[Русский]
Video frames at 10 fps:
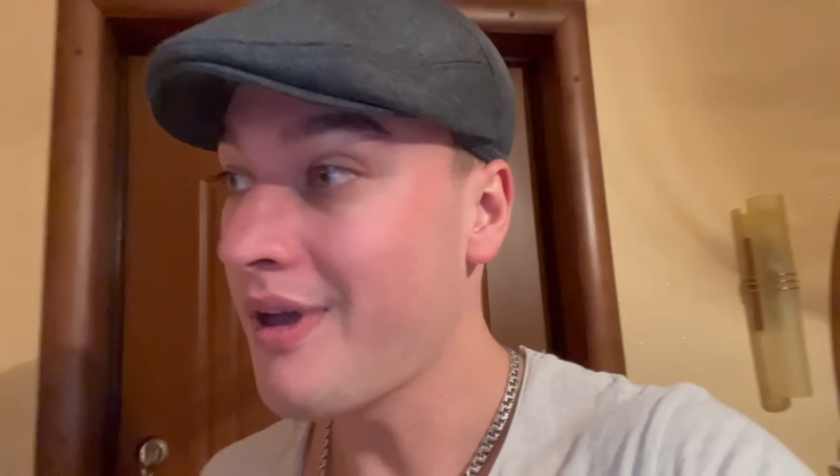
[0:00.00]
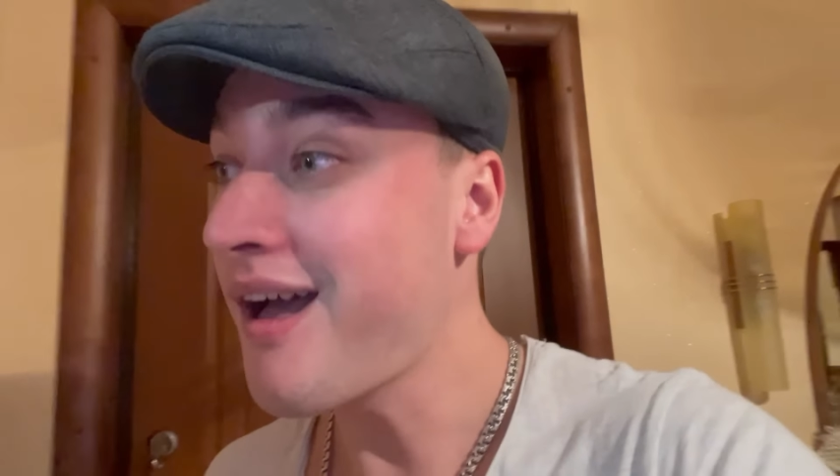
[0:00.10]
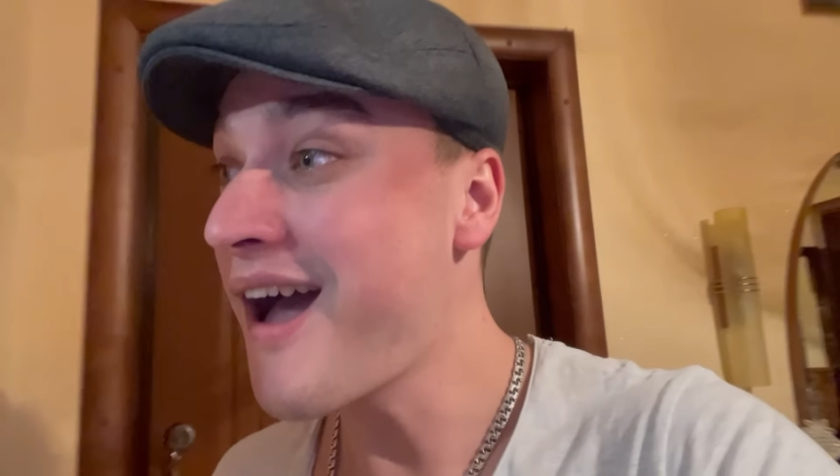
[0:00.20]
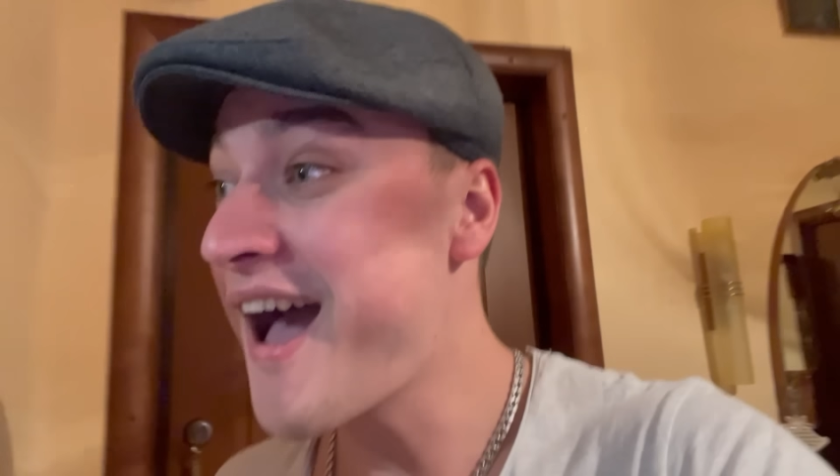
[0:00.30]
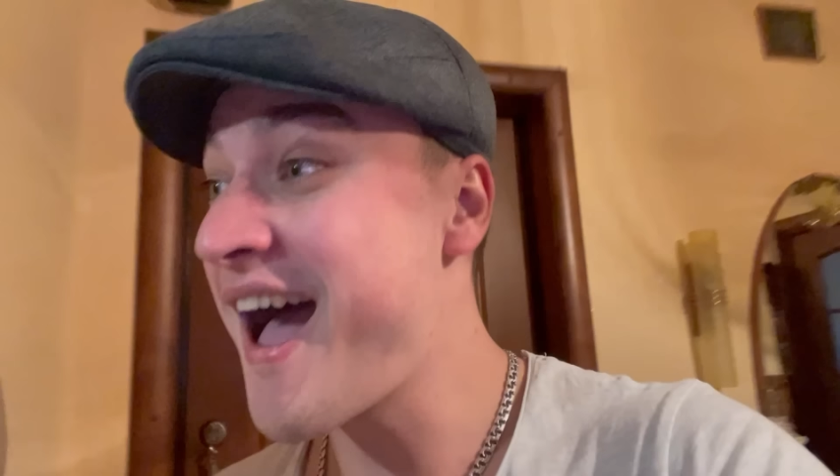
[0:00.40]

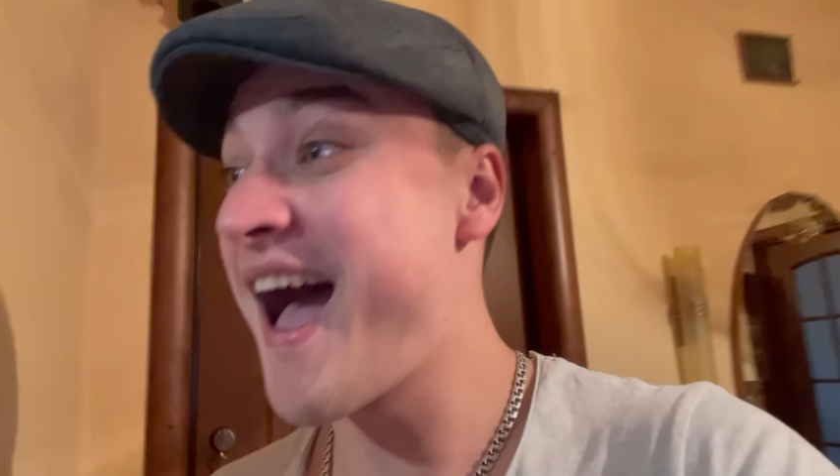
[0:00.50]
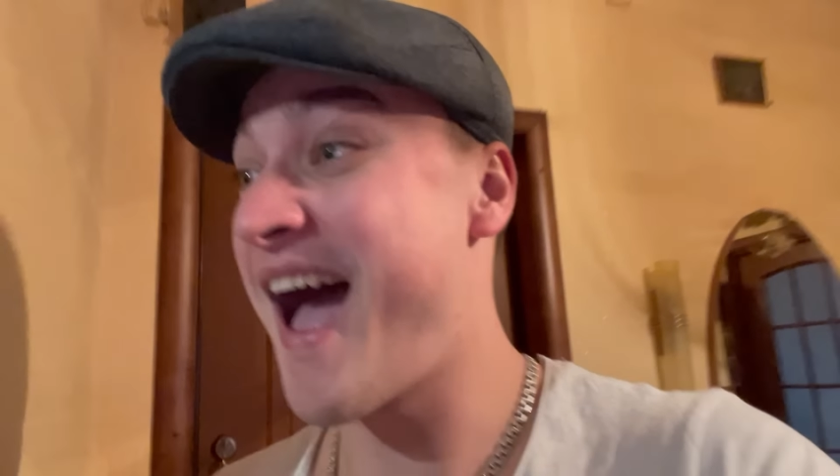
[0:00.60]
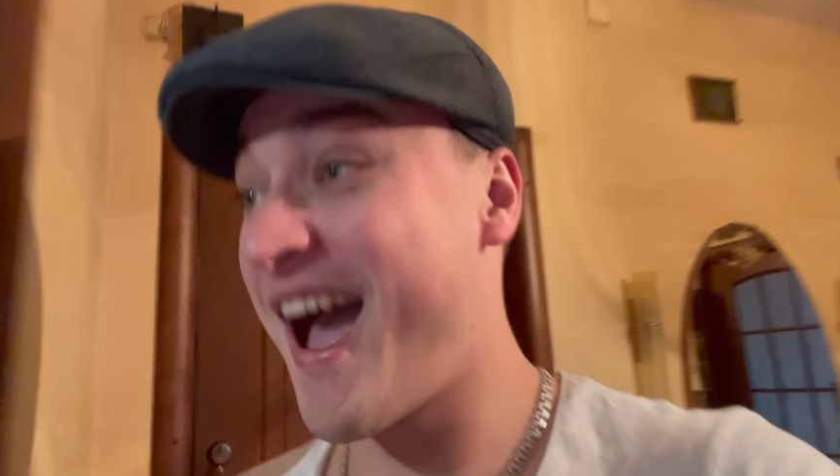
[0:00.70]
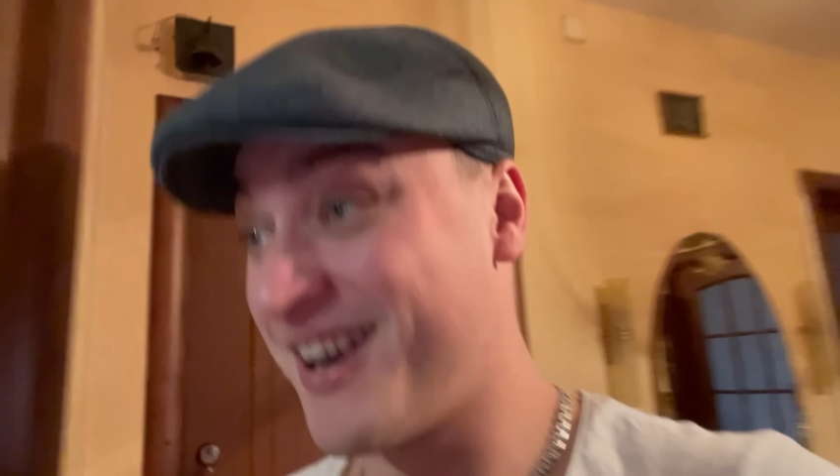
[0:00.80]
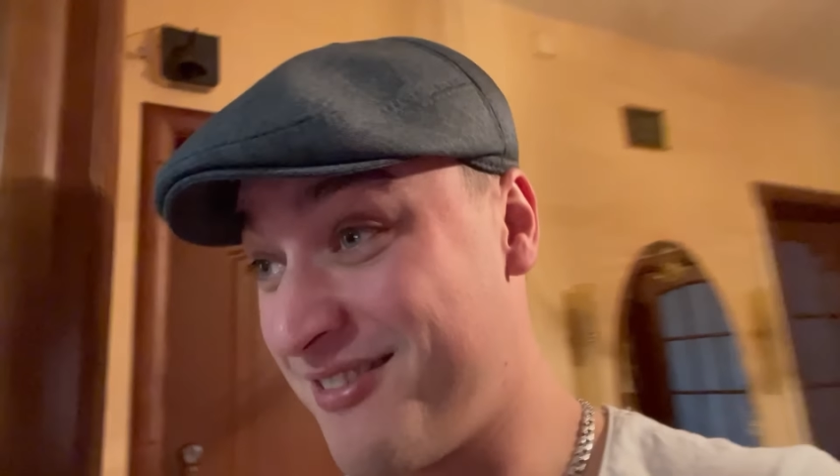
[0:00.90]

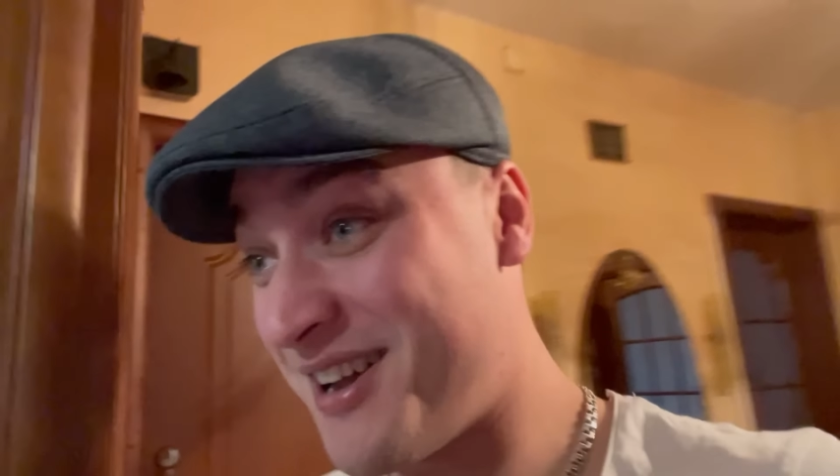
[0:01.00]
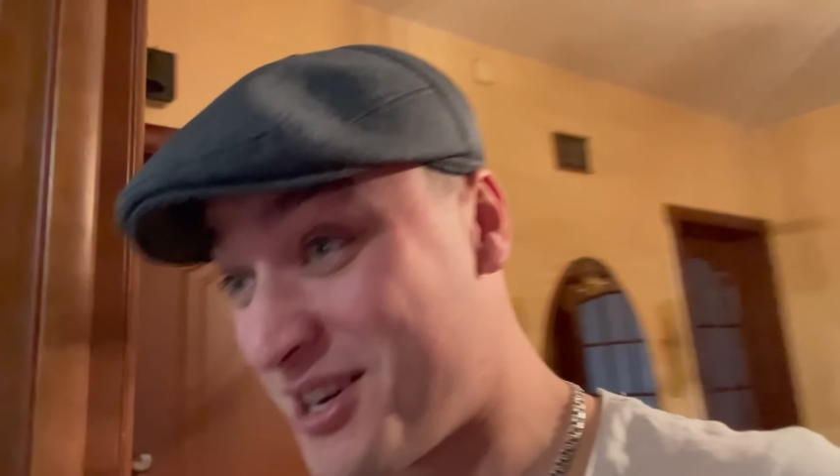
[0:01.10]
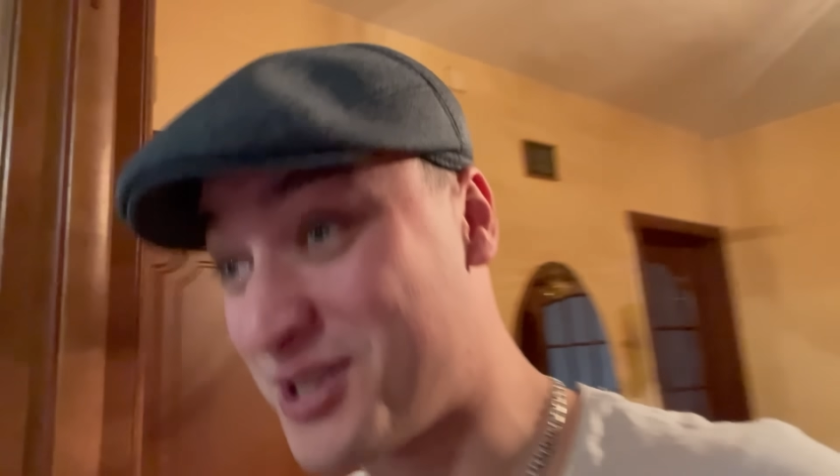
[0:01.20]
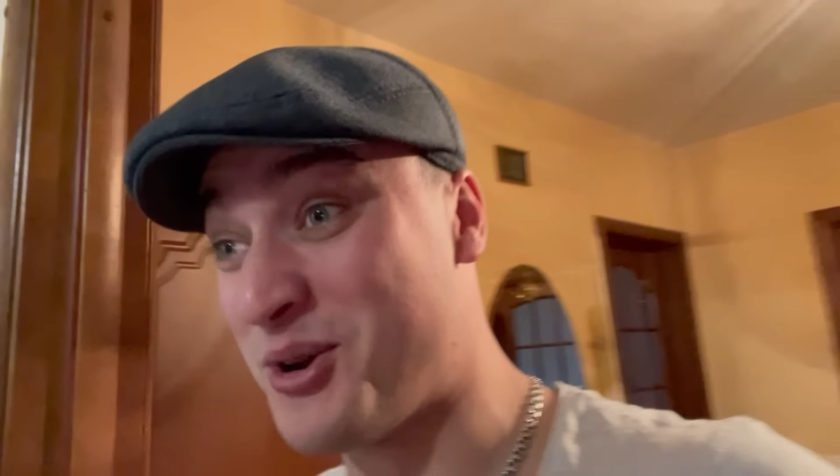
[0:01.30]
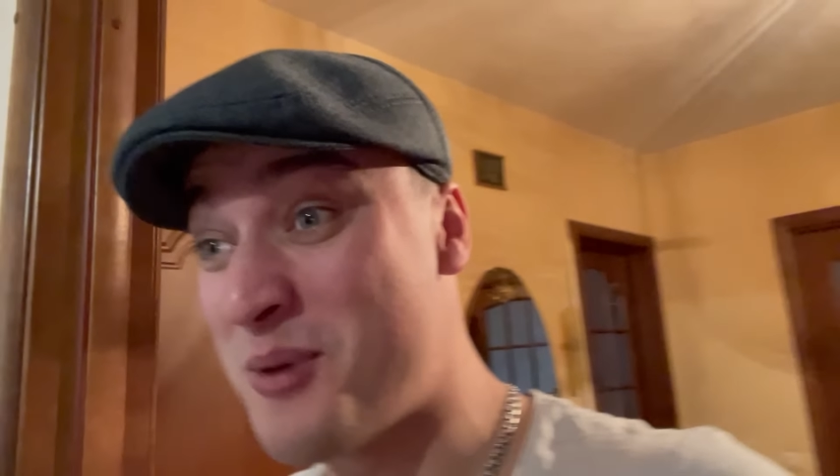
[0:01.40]
А,
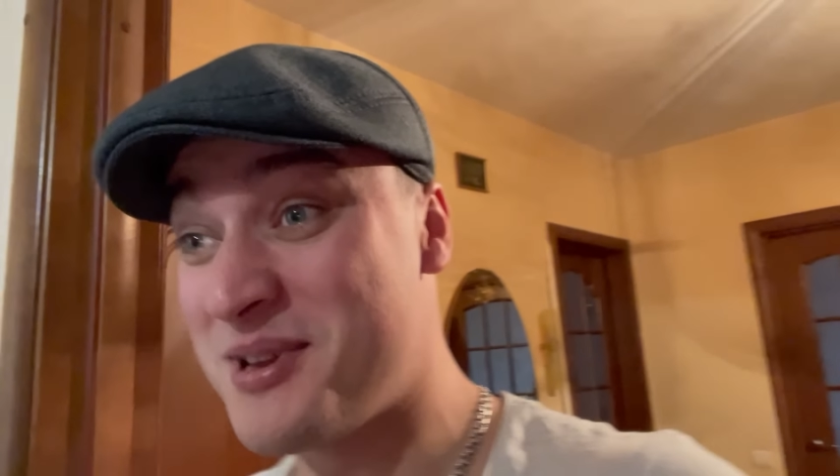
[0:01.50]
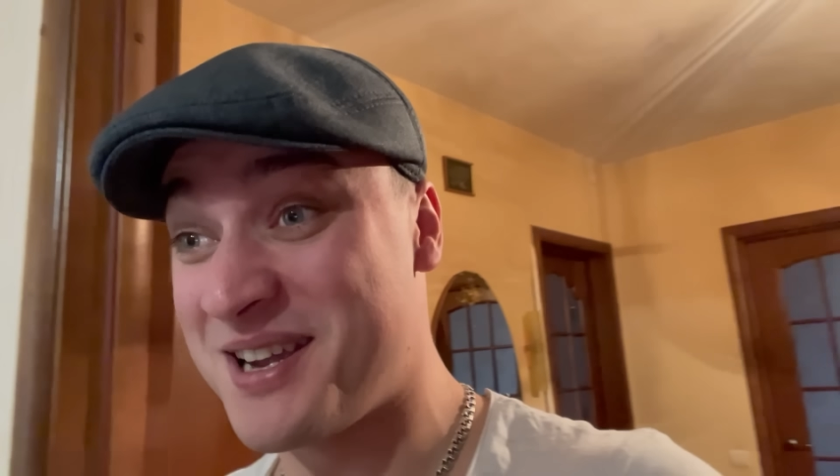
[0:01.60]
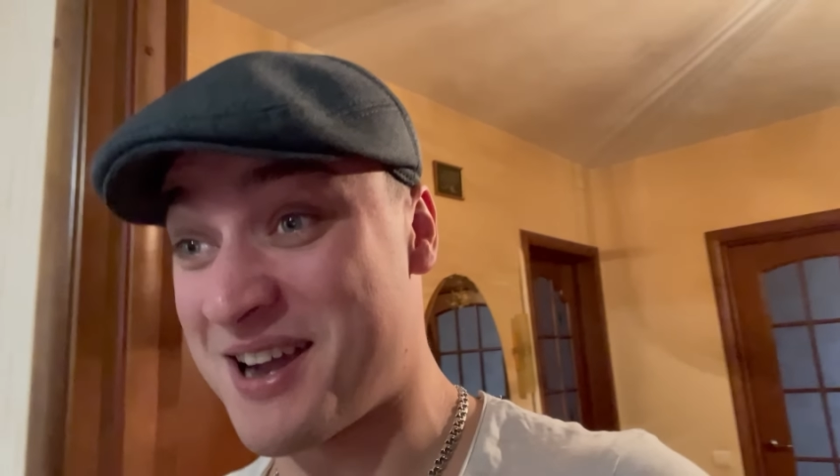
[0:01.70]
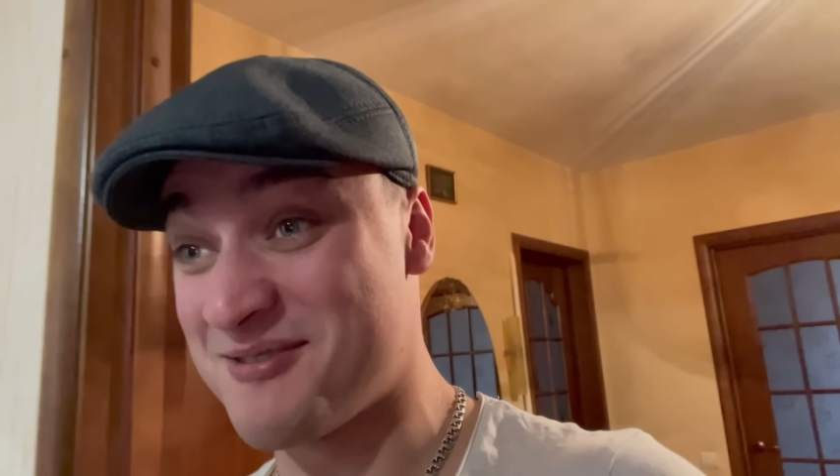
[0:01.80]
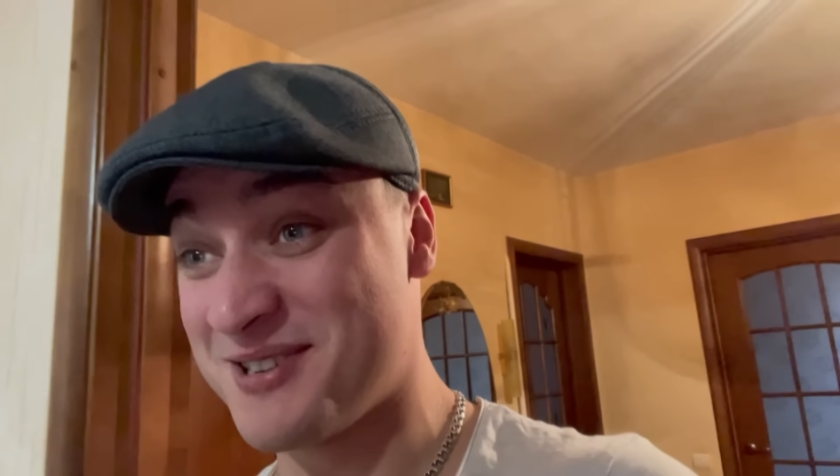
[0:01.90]
говоришь, дома
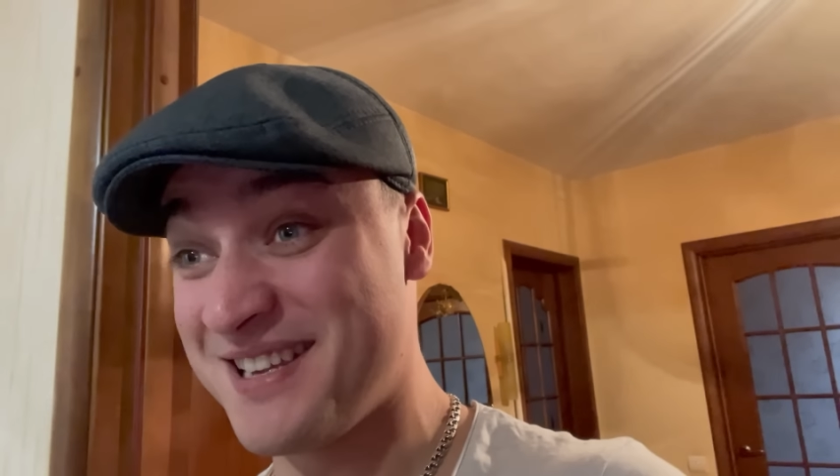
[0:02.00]
никого